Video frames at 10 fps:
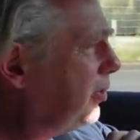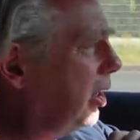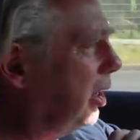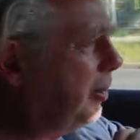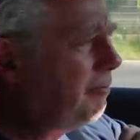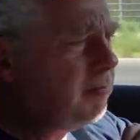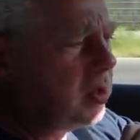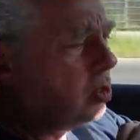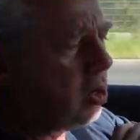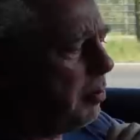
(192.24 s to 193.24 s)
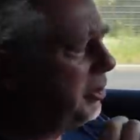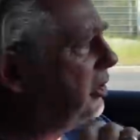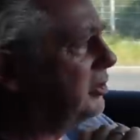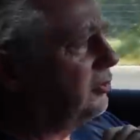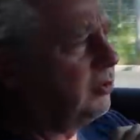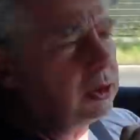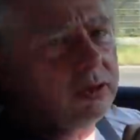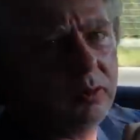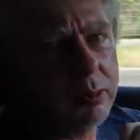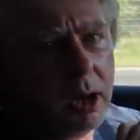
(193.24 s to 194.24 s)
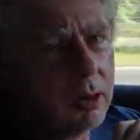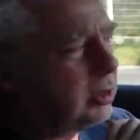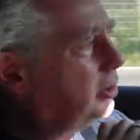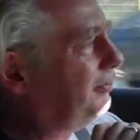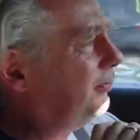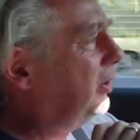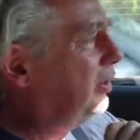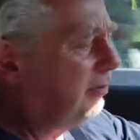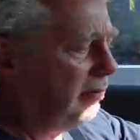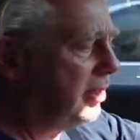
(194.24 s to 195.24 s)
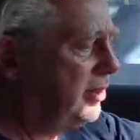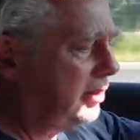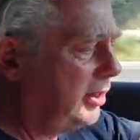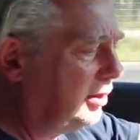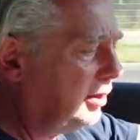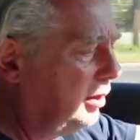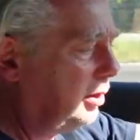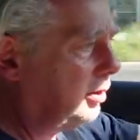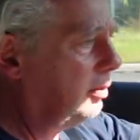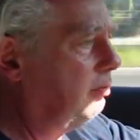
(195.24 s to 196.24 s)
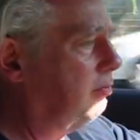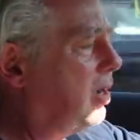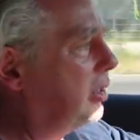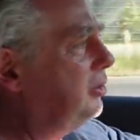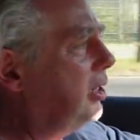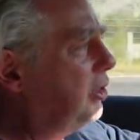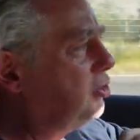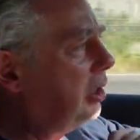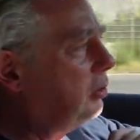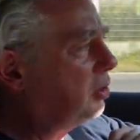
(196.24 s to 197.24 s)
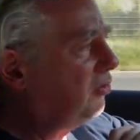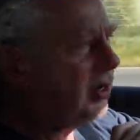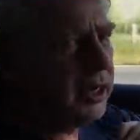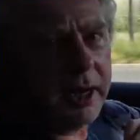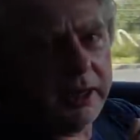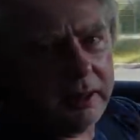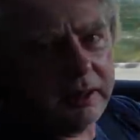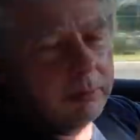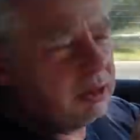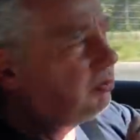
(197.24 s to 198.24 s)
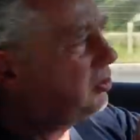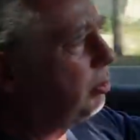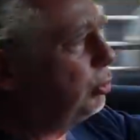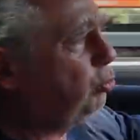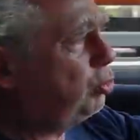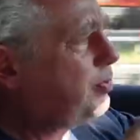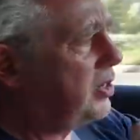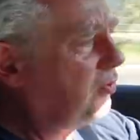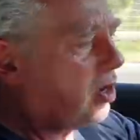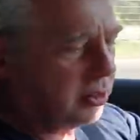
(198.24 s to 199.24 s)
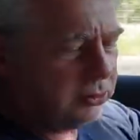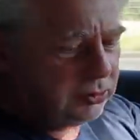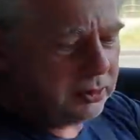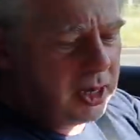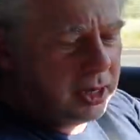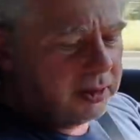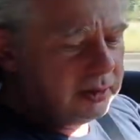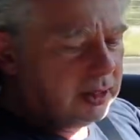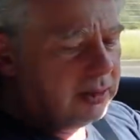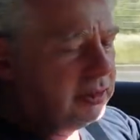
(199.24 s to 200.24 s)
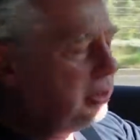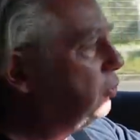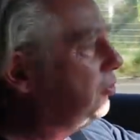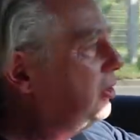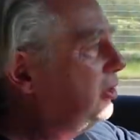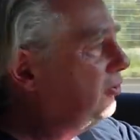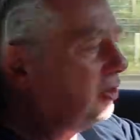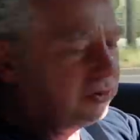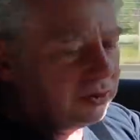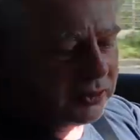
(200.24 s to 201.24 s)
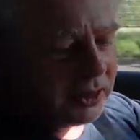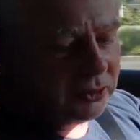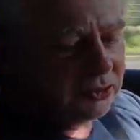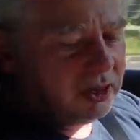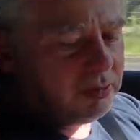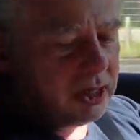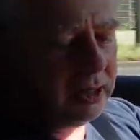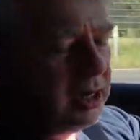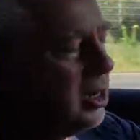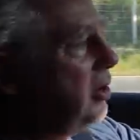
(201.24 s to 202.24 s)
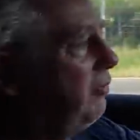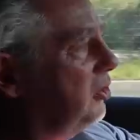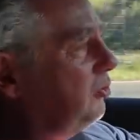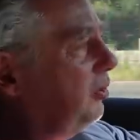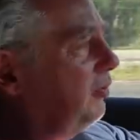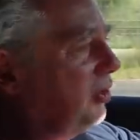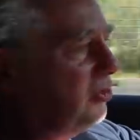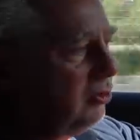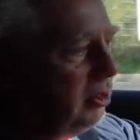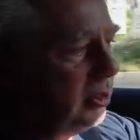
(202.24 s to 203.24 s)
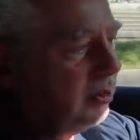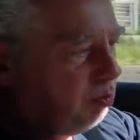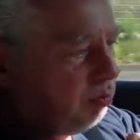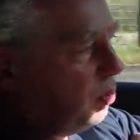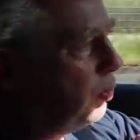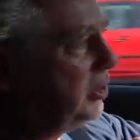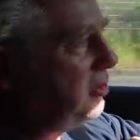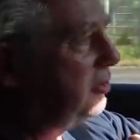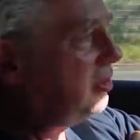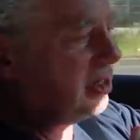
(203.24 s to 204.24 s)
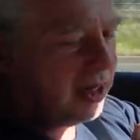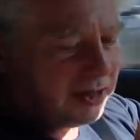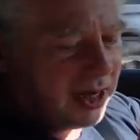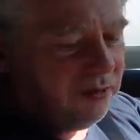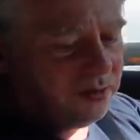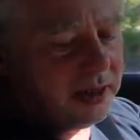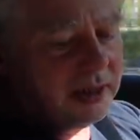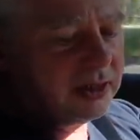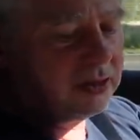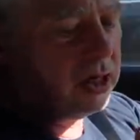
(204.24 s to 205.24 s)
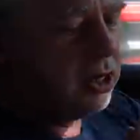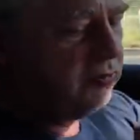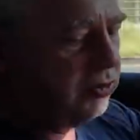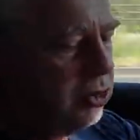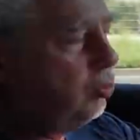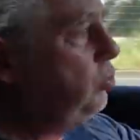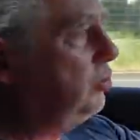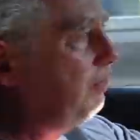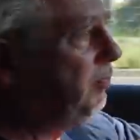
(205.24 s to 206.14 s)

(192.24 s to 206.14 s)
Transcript: Ähm, ob ich das jetzt wirklich so brauche, weiß ich nicht. Ich mag die Einstellung quer eigentlich am liebsten, aber es ist eine Geschmacksfrage. Es ist ein äh, lustiges, interessantes Gimmick, was, was äh, BYD sich hier hat einfallen lassen, finde ich gut.